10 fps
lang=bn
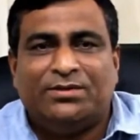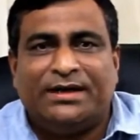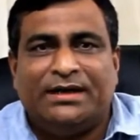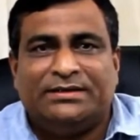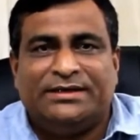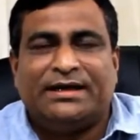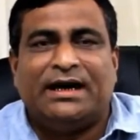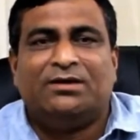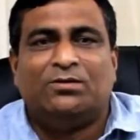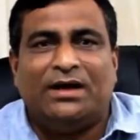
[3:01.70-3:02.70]
ভিতরে যে
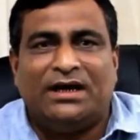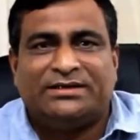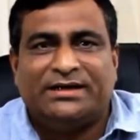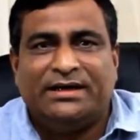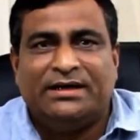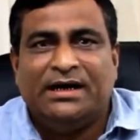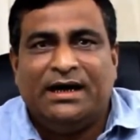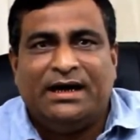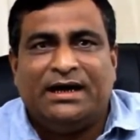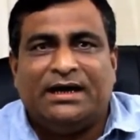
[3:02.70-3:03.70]
গাড়িগুলো আছে
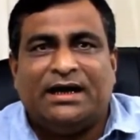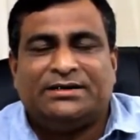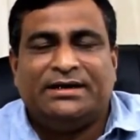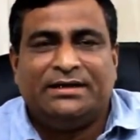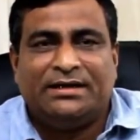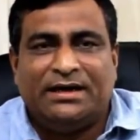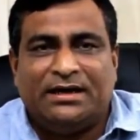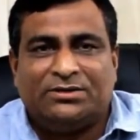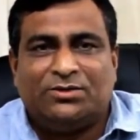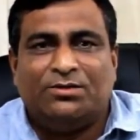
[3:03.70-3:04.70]
হ্যাঁ, আসেন
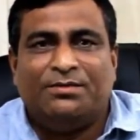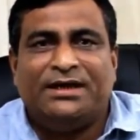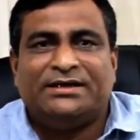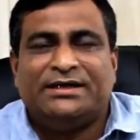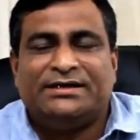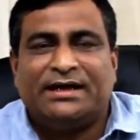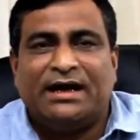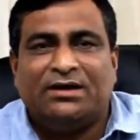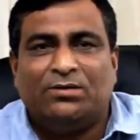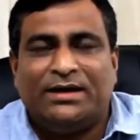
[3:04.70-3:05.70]
শোরুমে এসে সেই
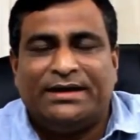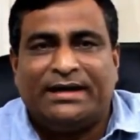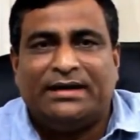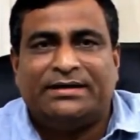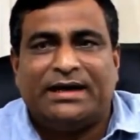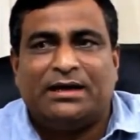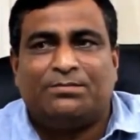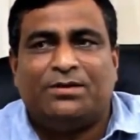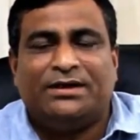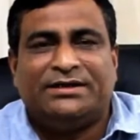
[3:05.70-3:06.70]
গাড়িগুলো দেখেন
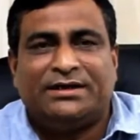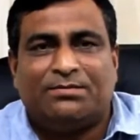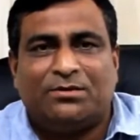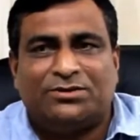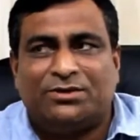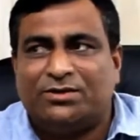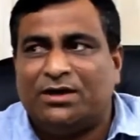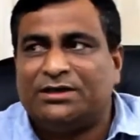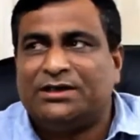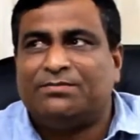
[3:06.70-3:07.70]
দেখার পরে যেটা পছন্দ
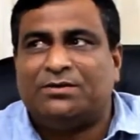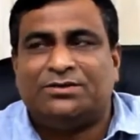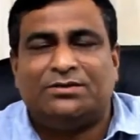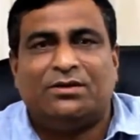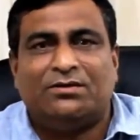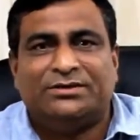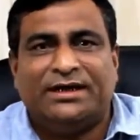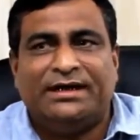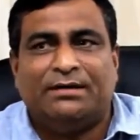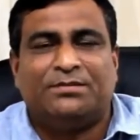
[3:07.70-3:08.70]
হয় সে পছন্দ
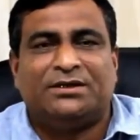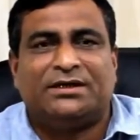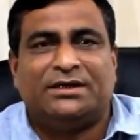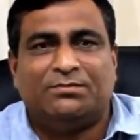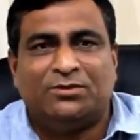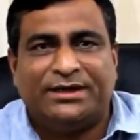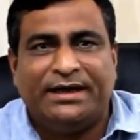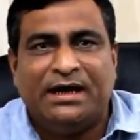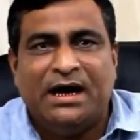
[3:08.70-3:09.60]
অনুযায়ী আপনার সাথে বসে